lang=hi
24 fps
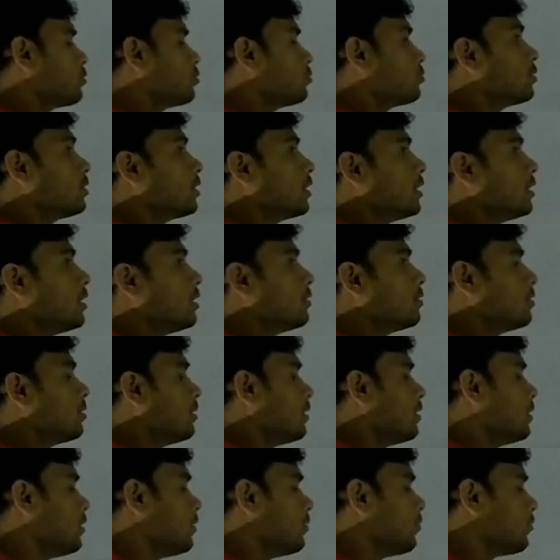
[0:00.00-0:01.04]
लिख दो थ्री
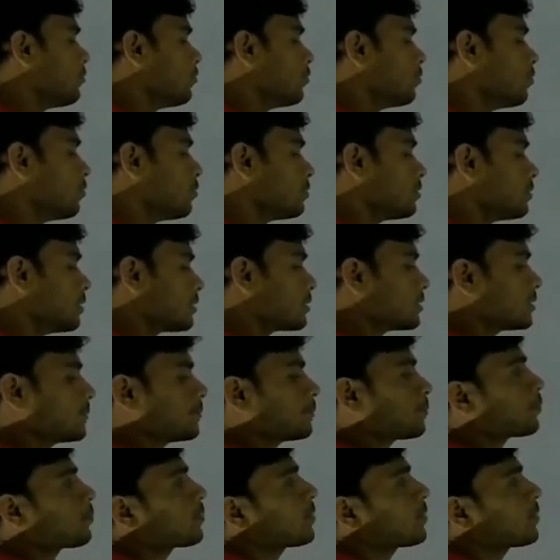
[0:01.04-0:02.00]
थ्री फोर सिक्स